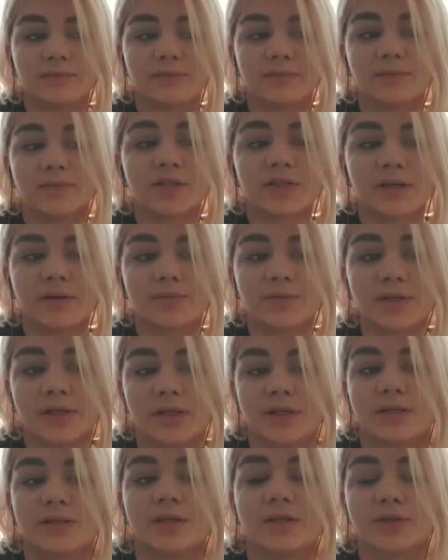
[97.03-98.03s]
На самом
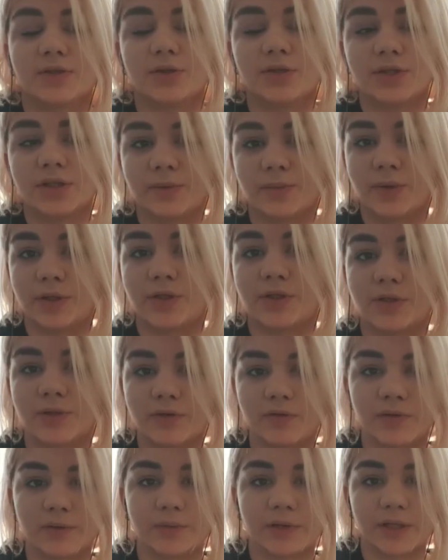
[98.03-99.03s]
деле здесь очень
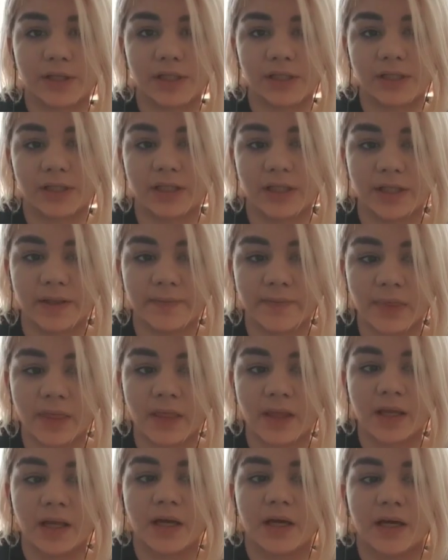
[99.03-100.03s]
большой выбор еды.
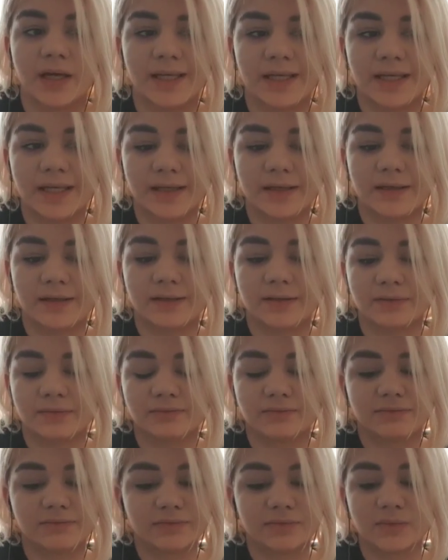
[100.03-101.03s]
И
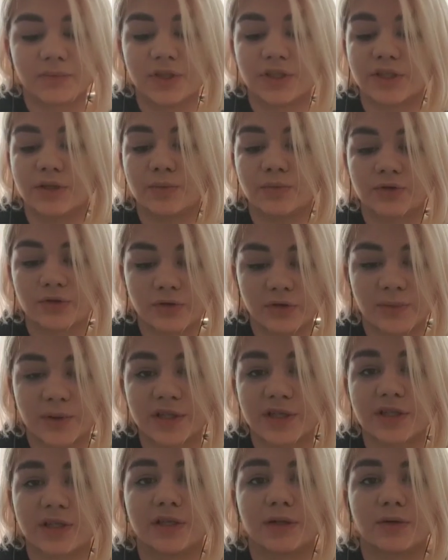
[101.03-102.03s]
ну, и
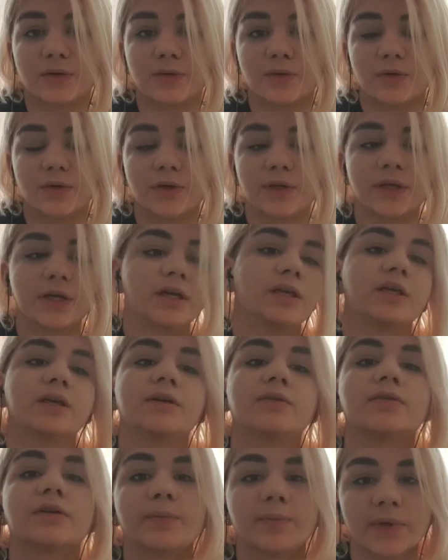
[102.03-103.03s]
мусульманской кухни, и
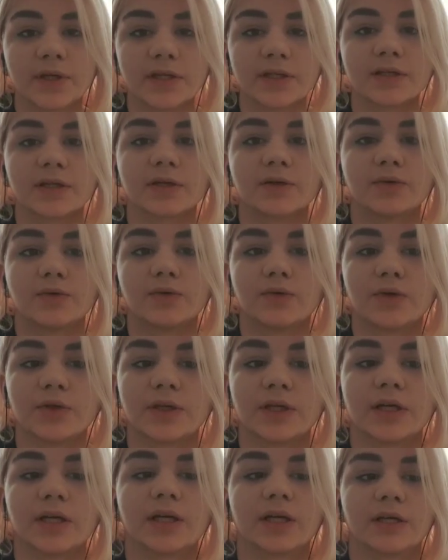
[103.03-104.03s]
европейской
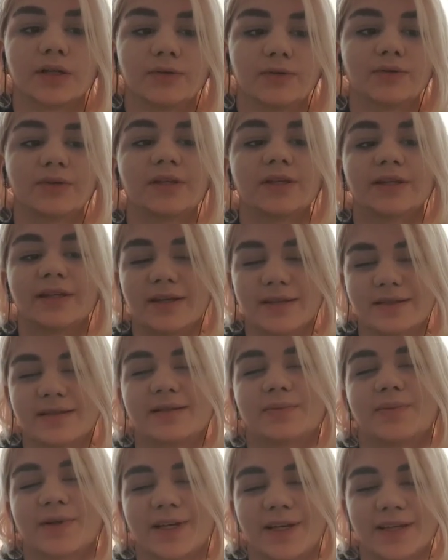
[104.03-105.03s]
кухни, и
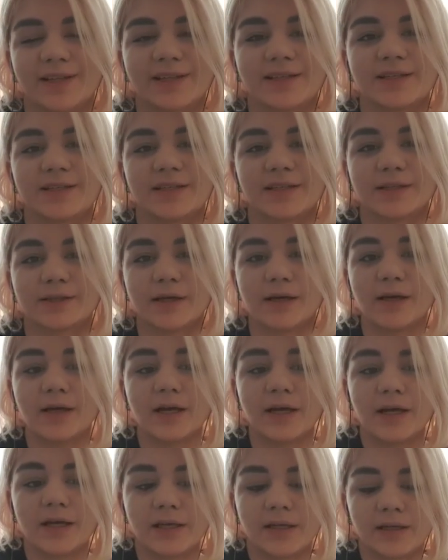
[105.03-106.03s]
китайская понятное дело.
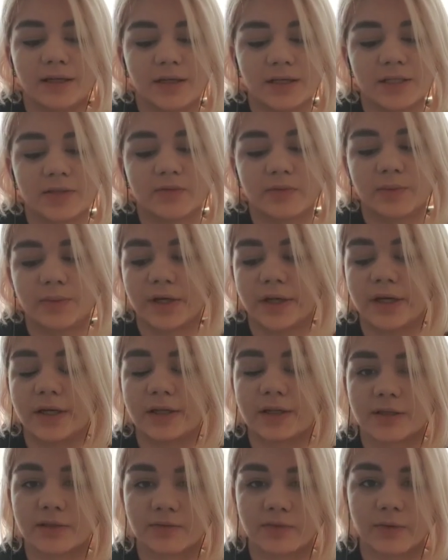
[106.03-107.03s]
И каждый
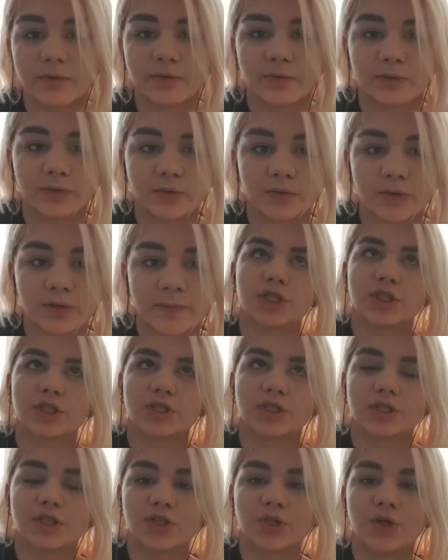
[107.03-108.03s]
выбирает на свой вкус.
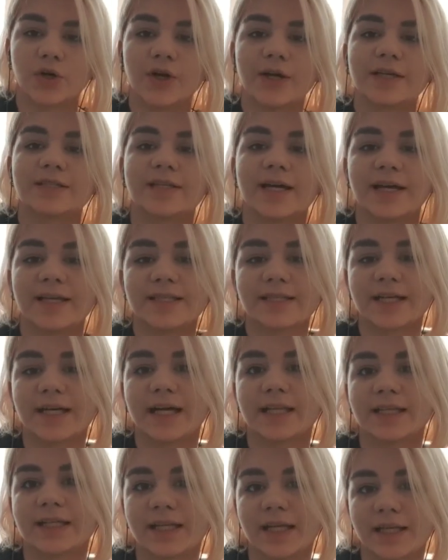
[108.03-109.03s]
Что касается
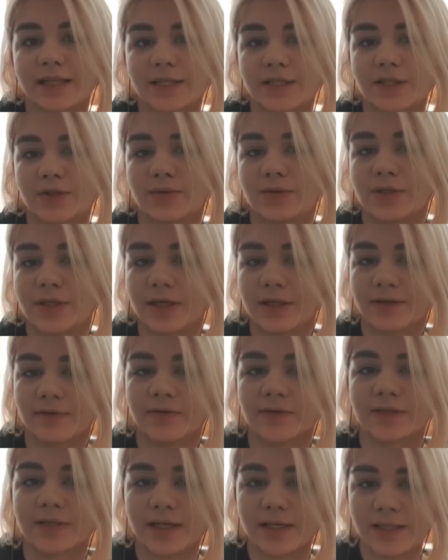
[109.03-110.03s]
конкретно
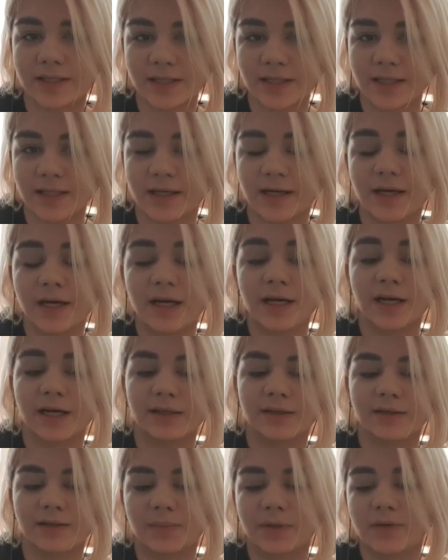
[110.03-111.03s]
студентов из России,
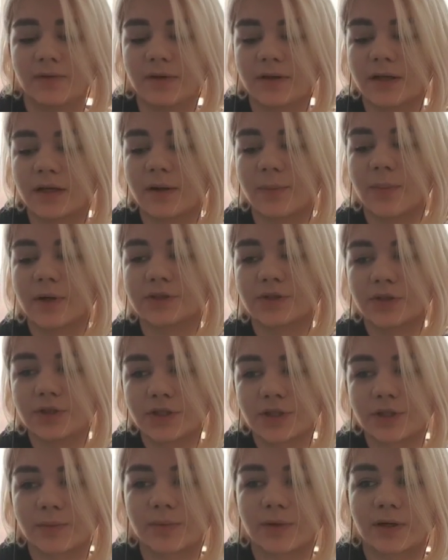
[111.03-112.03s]
которые привыкли к
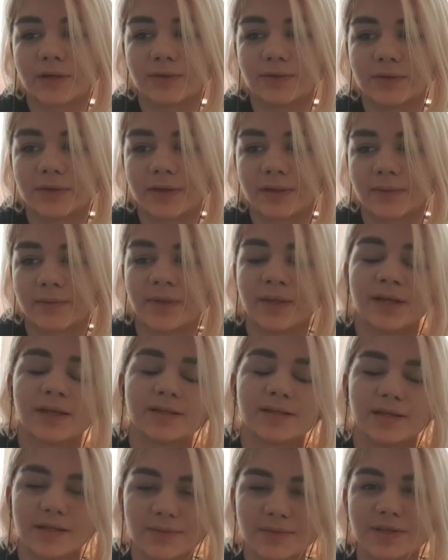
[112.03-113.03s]
молочным продуктам,
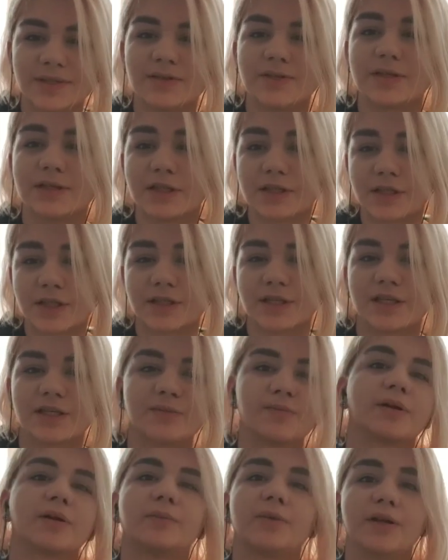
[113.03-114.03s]
с этим действительно здесь
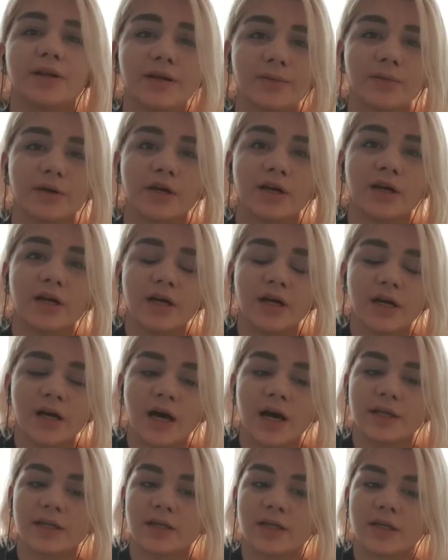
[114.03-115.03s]
есть проблемы.
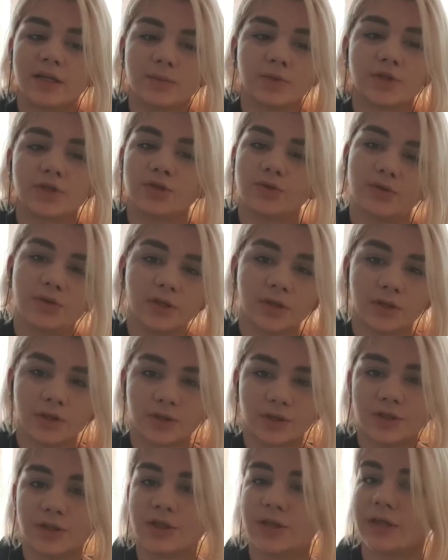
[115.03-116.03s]
Они либо
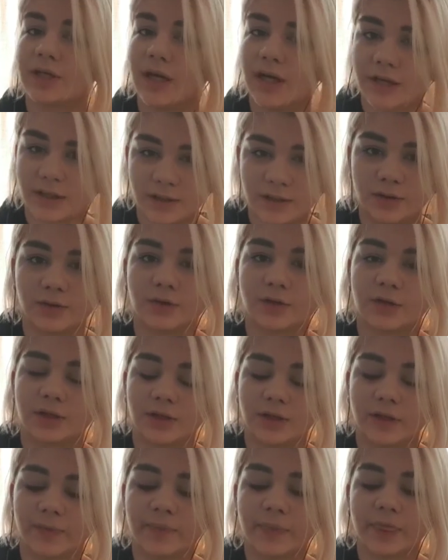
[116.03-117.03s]
стоят нереально
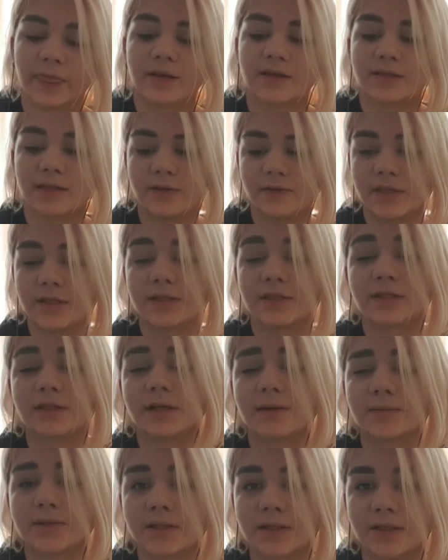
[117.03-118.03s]
дорого, за 200
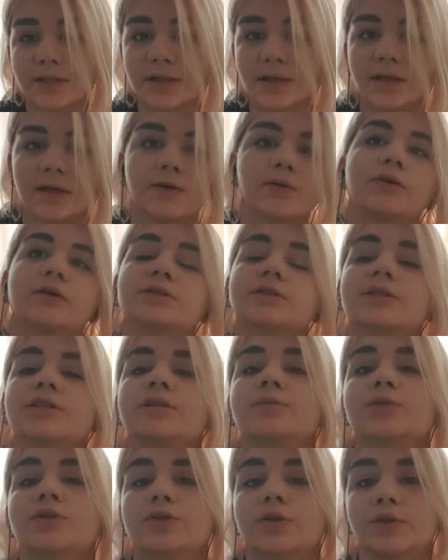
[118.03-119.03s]
грамм сыра около
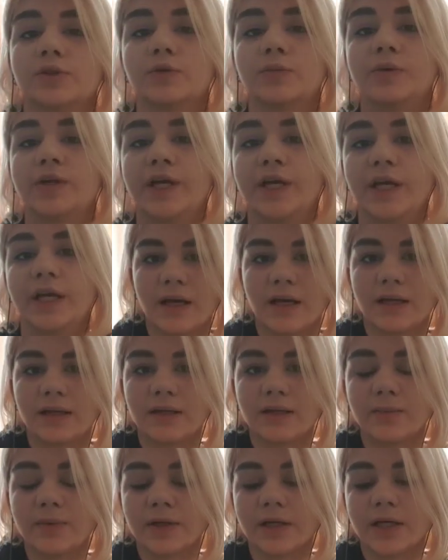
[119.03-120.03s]
700 рублей,
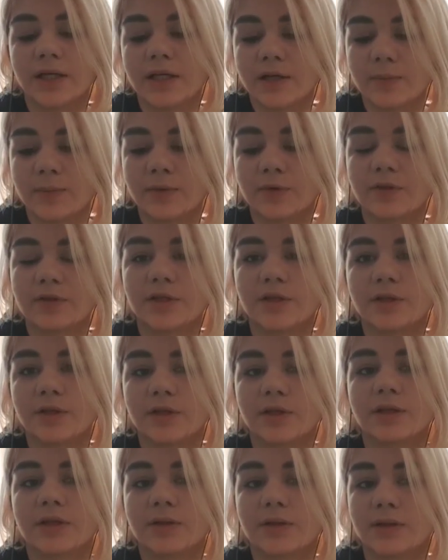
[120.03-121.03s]
либо их
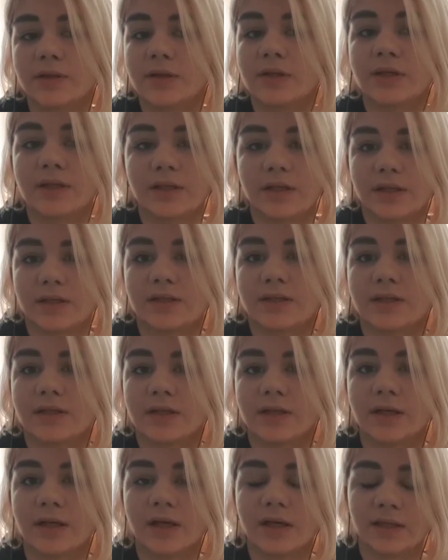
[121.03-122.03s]
просто не
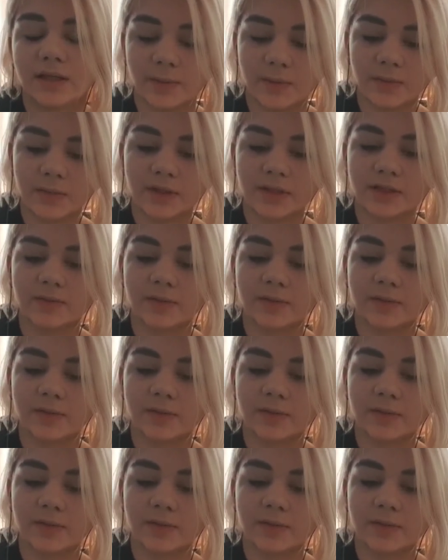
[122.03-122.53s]
найти. Например,